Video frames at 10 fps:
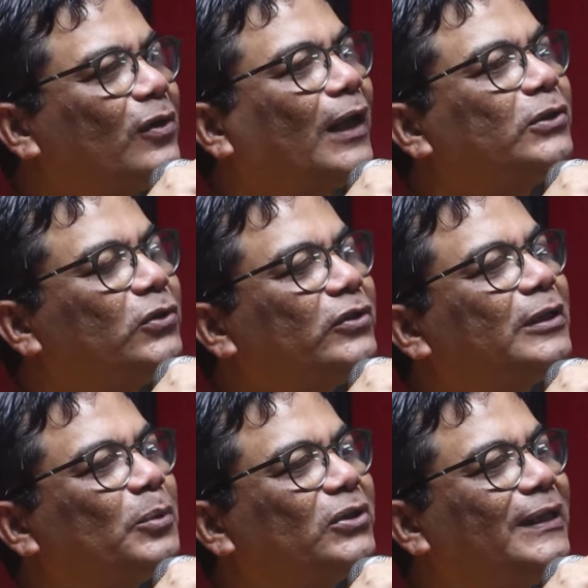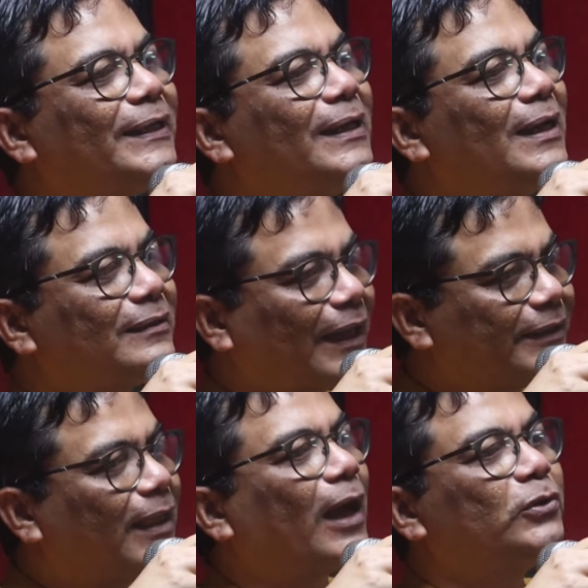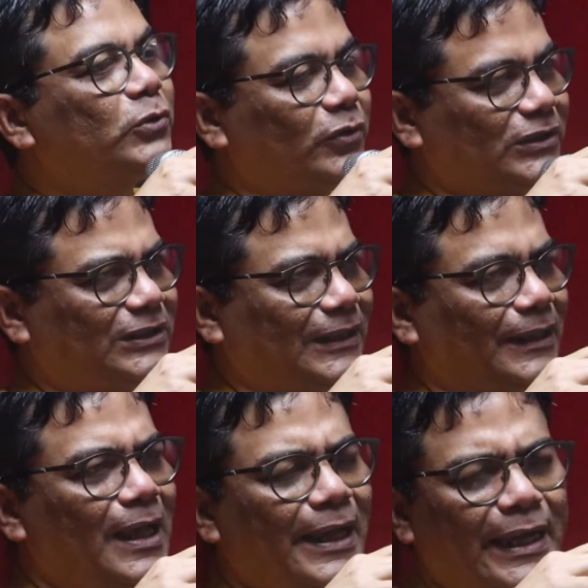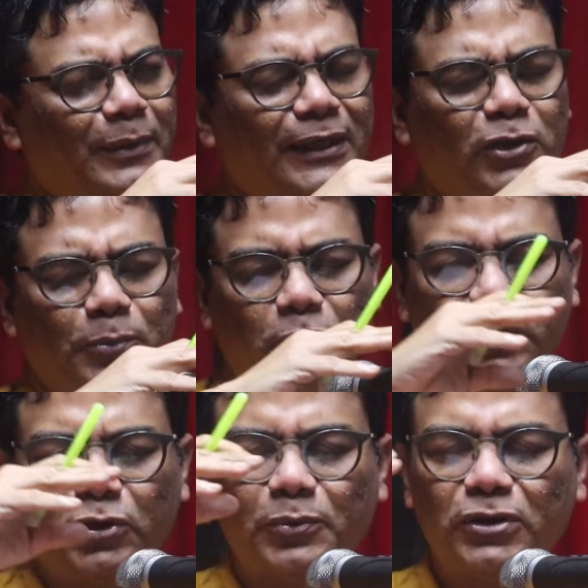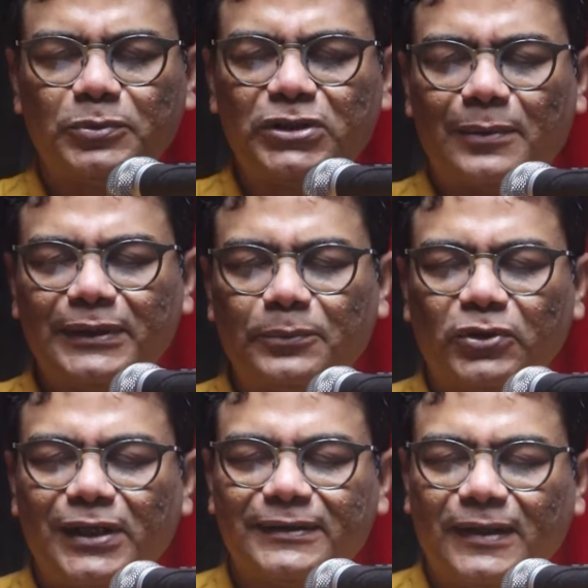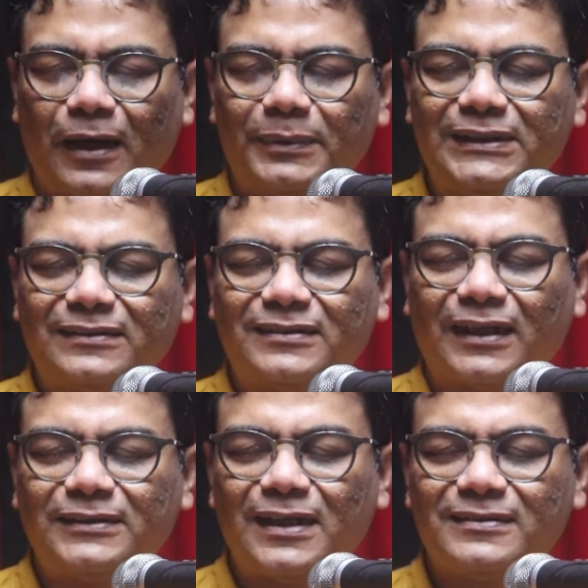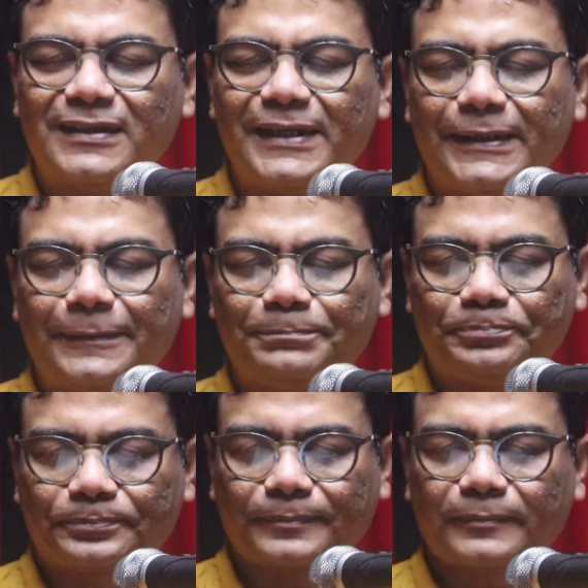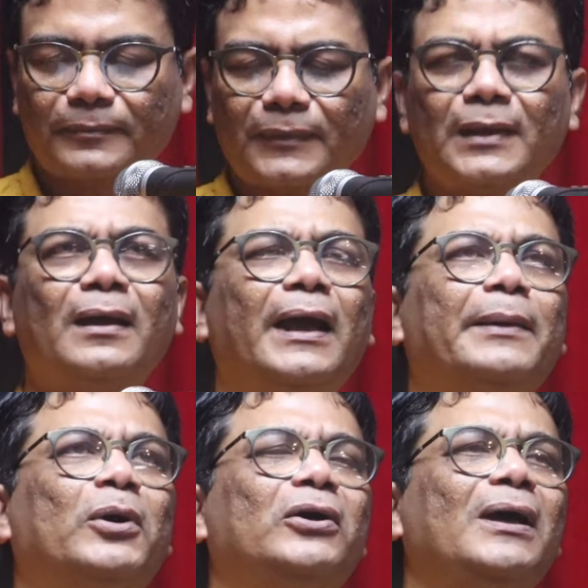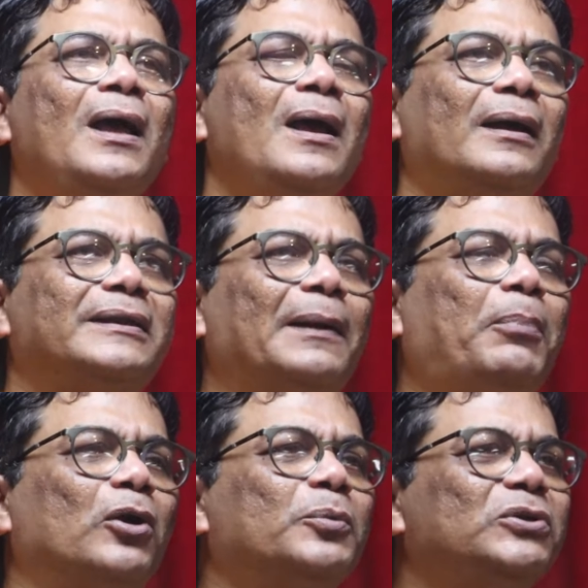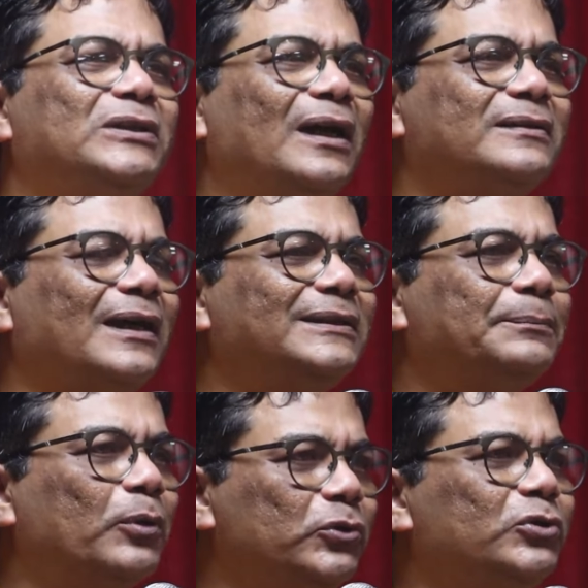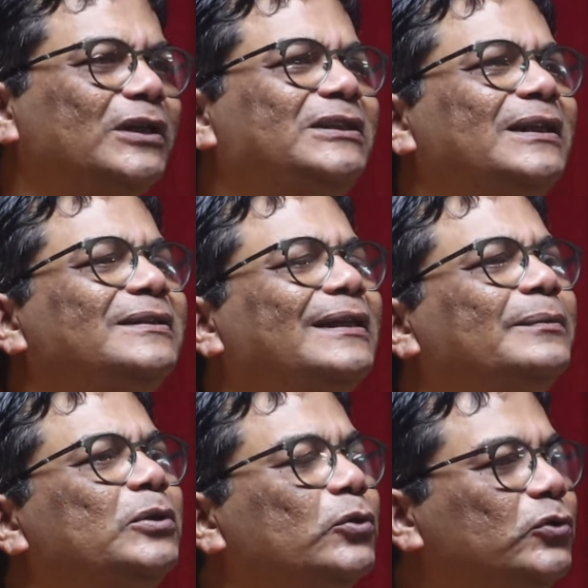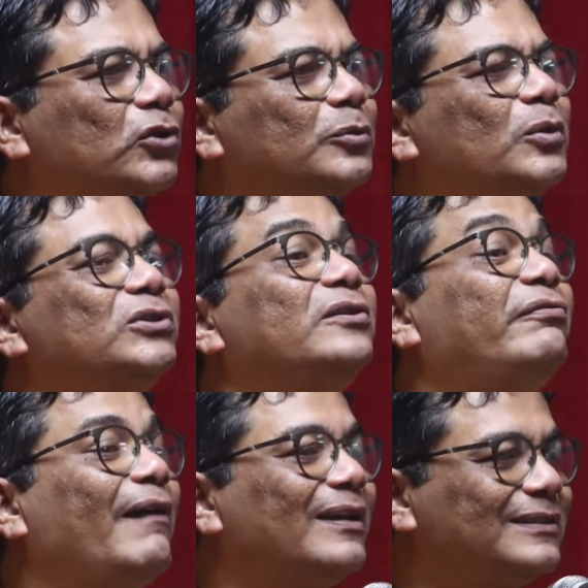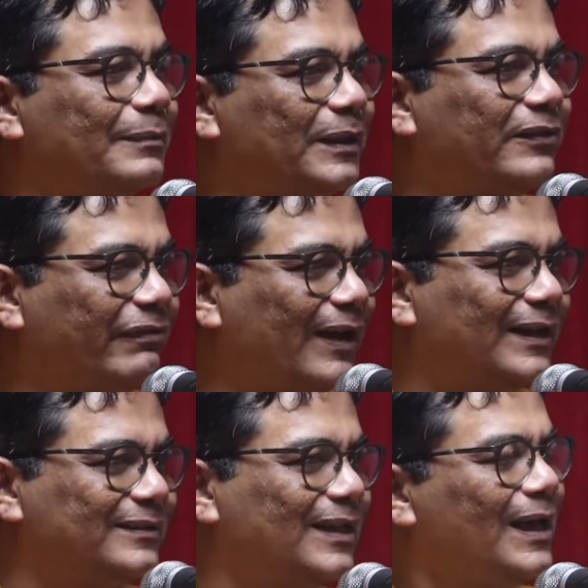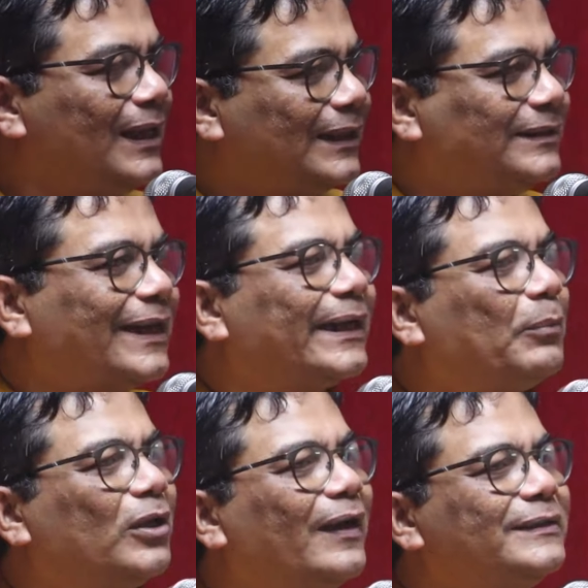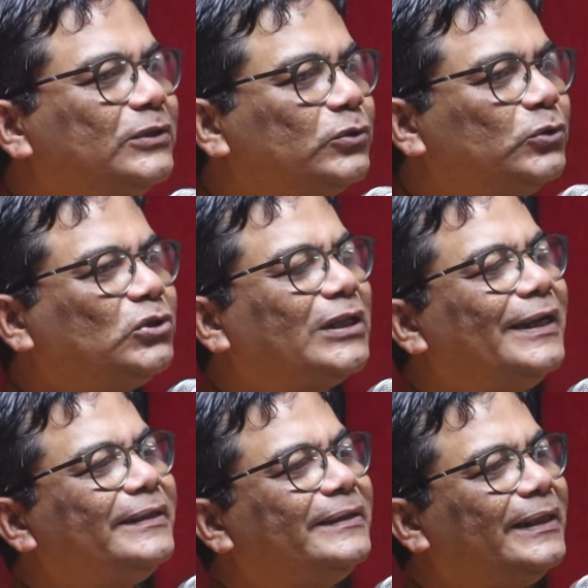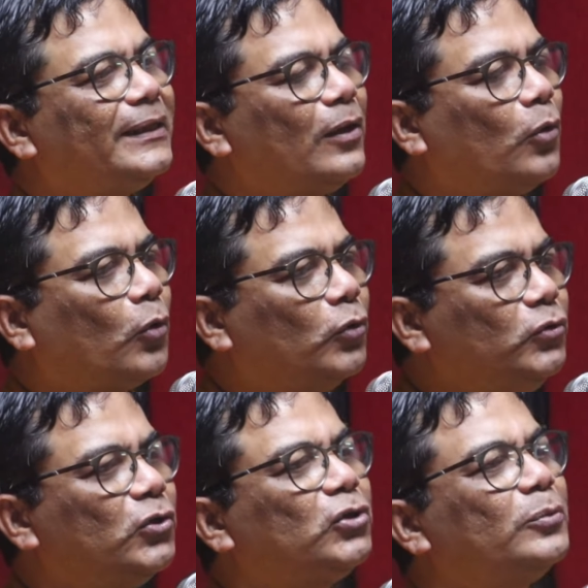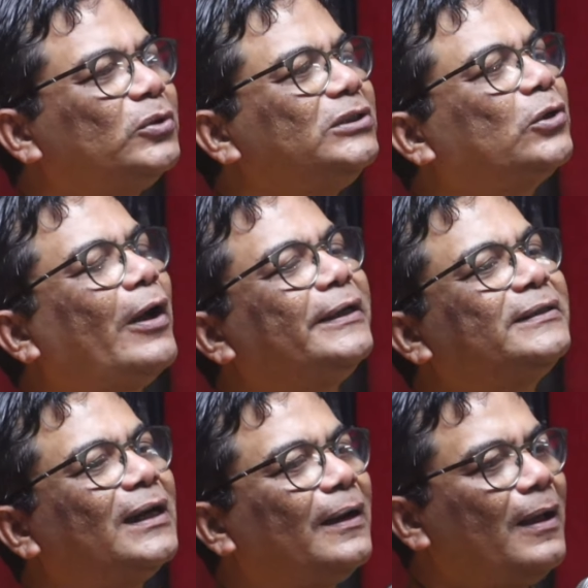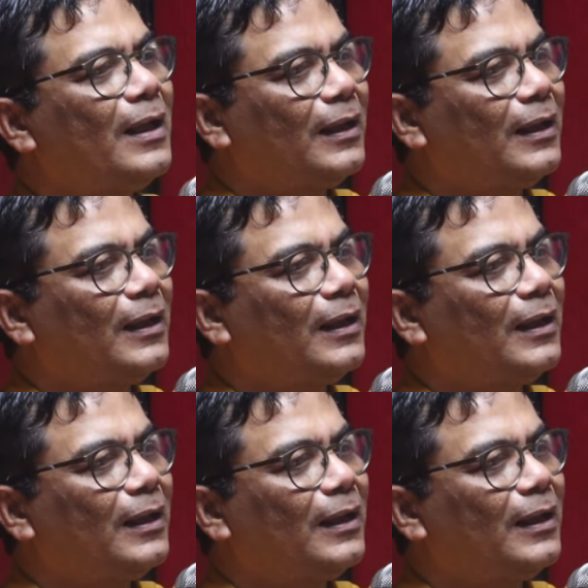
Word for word: লেখক আন্দোলনের মধ্যে তাকে ধারণ করেছিলেন এবং একটা খুব গুরুত্বপূর্ণ বিষয় আমাদের মনে রাখতে হবে যে সাজ্জাদ জাহির এবং তার পরবর্তীকালে তার যে বন্ধুরা ছিলেন যাদের মধ্যে অন্যতম হচ্ছেন ফয়েজ আহমেদ ফয়েজ যাকে বলা হয় যে উর্দু সাহিত্যের অন্যতম যে কয়েকটা